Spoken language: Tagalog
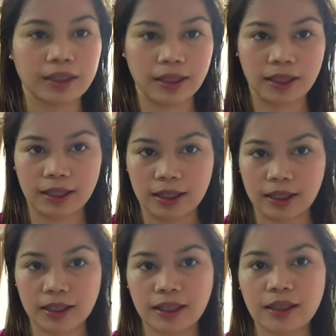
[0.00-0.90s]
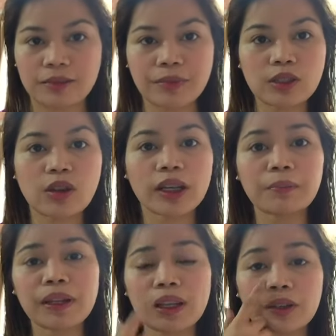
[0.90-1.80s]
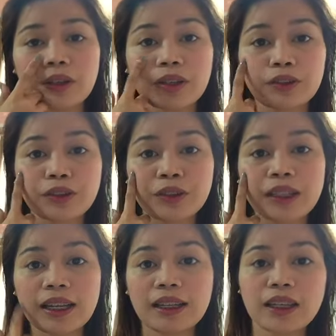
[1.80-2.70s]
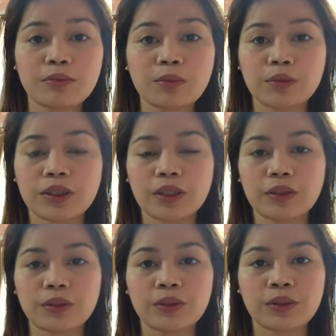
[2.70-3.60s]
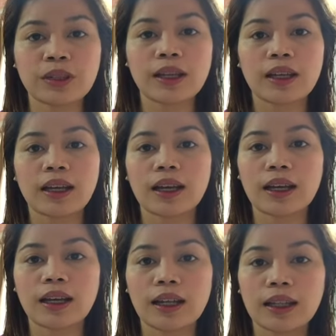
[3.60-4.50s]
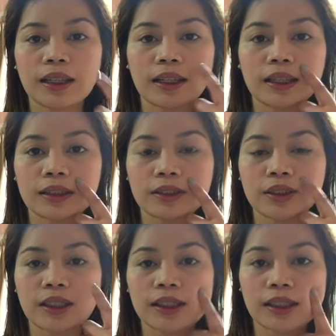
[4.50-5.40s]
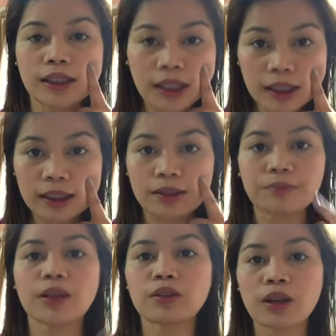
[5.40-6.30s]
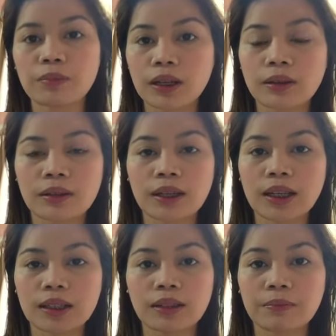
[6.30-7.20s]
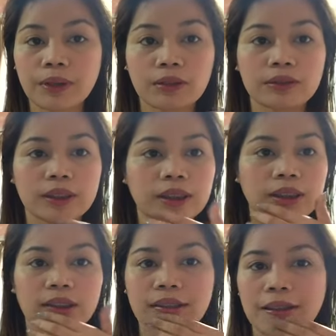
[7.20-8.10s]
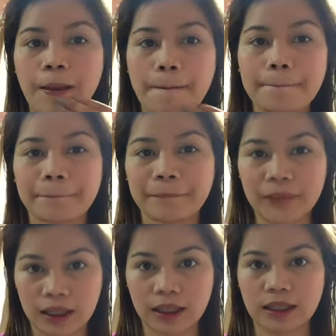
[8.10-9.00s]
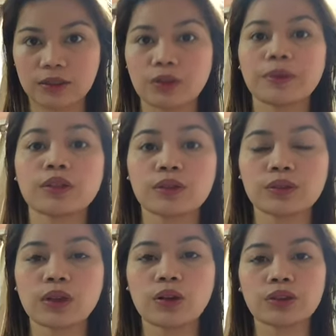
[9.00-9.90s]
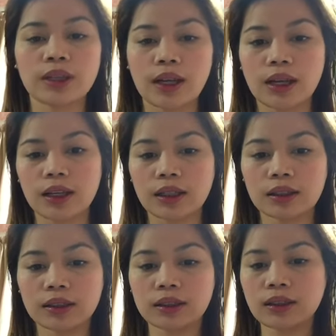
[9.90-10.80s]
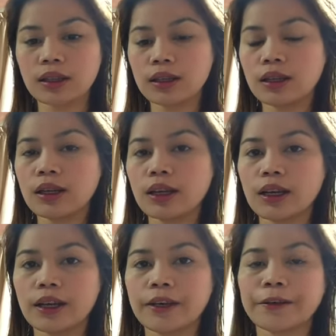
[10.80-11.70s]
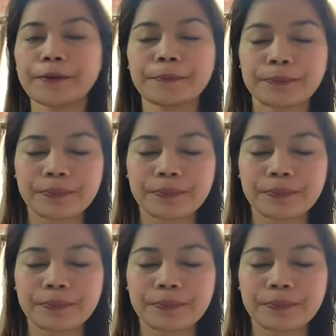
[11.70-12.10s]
Okay. Mas okay pala yung ganun, yung ilalagay mo muna yung uh, ah, cheek tint bago ka maglagay ng powder. Ayan. So, magluluto ako ng um,